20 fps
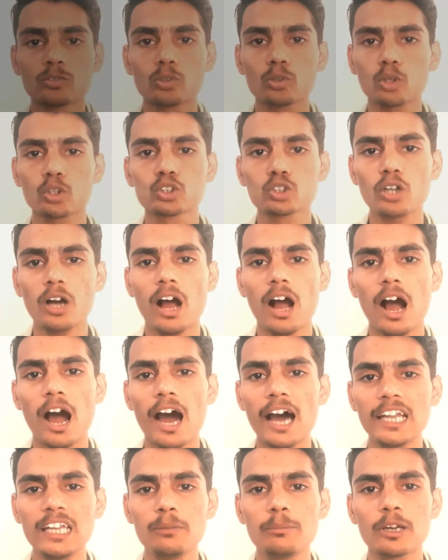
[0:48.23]
तो दोस्तों
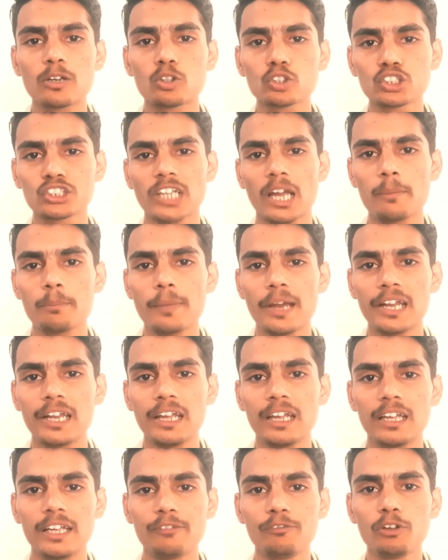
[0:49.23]
हाल ही में कुछ टाइम पहले
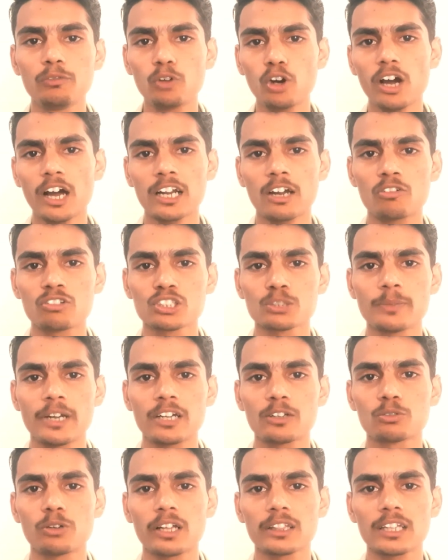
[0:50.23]
वीवो का
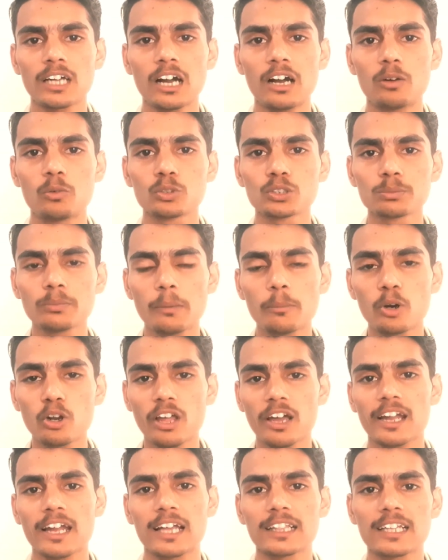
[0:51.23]
अनाउंसमेंट हुआ था उसमें
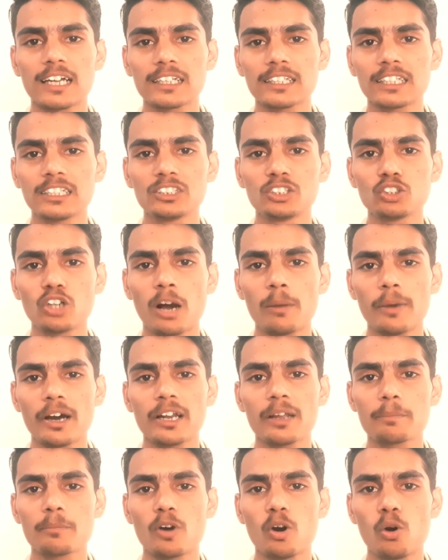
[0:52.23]
बोला गया था कि जो
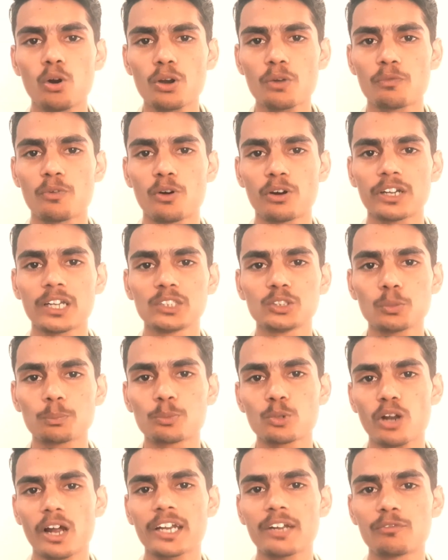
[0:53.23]
हमारे ओल्ड फ़ोन है जो
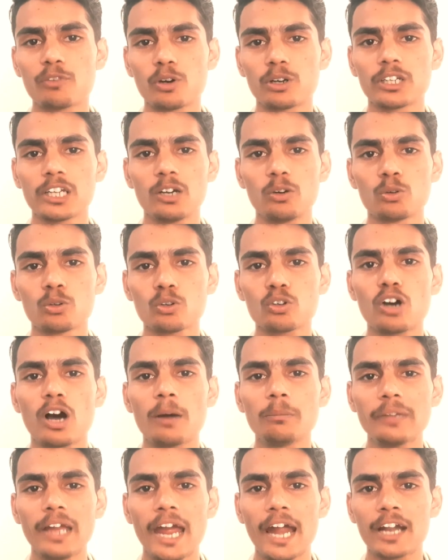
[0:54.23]
पुराने फ़ोन है उनको
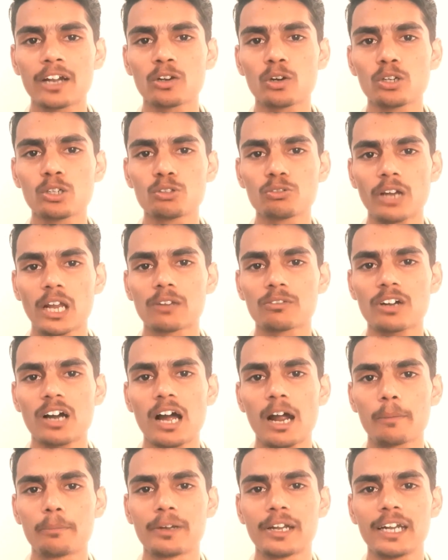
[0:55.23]
हम एंड्रॉयड 12 का
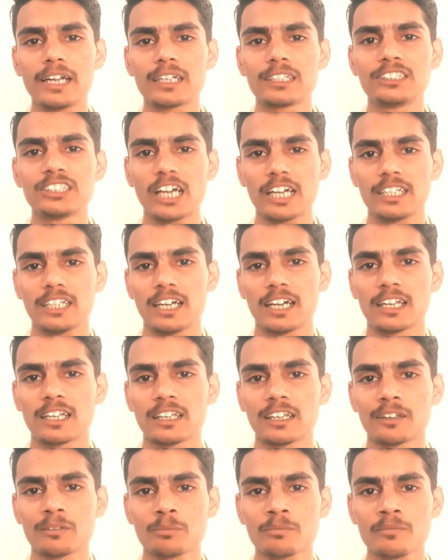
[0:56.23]
अपडेट जारी
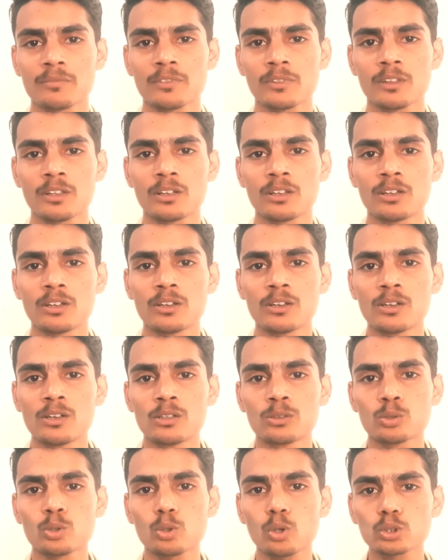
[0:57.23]
करेंगे
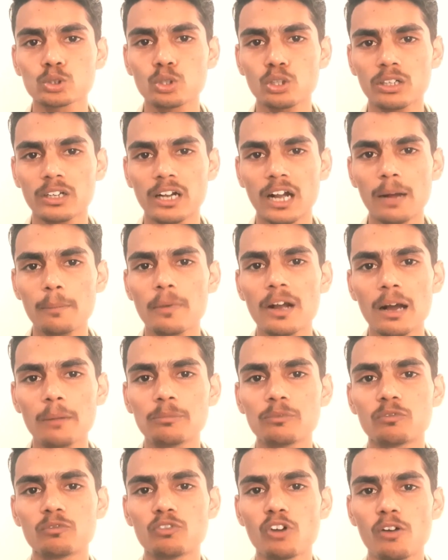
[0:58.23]
तो दोस्तों कब
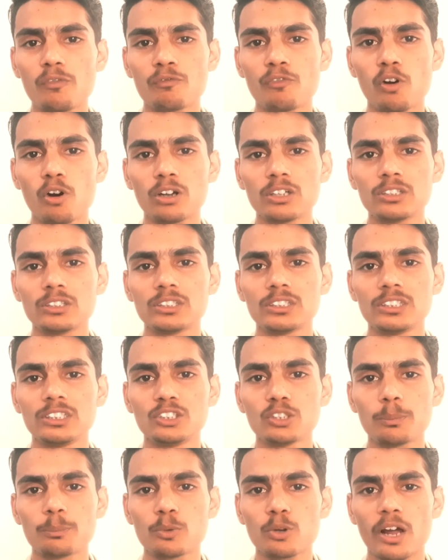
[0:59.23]
कब वो फ़ोन
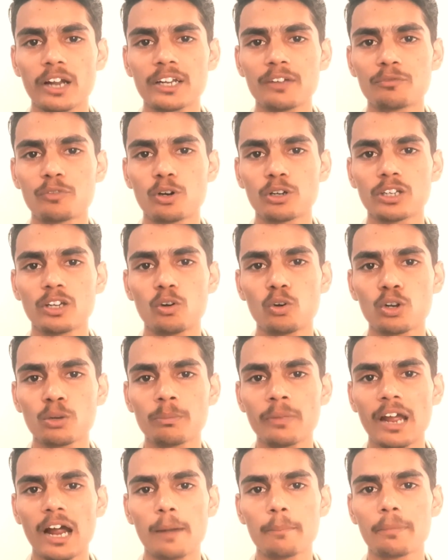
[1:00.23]
जो पुराने फ़ोन है
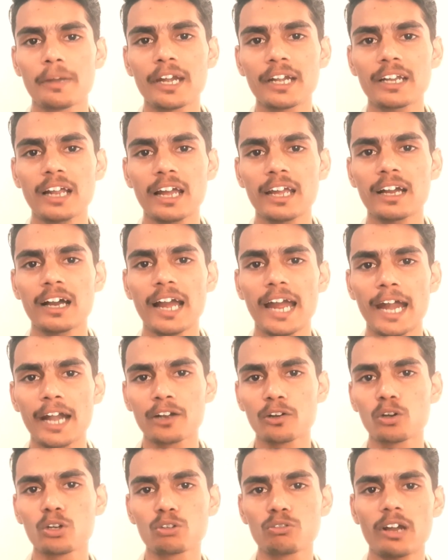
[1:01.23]
उनमें अपडेट आएगा
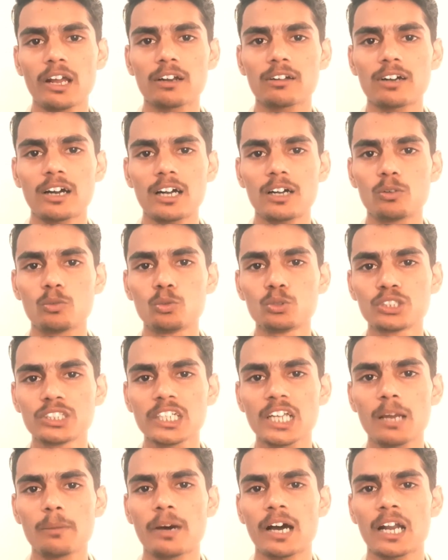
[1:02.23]
एंड्रॉयड ट्वेल्व का उसी
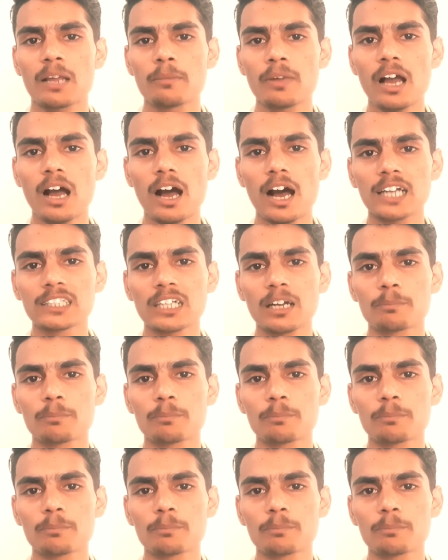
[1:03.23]
के बारे में आज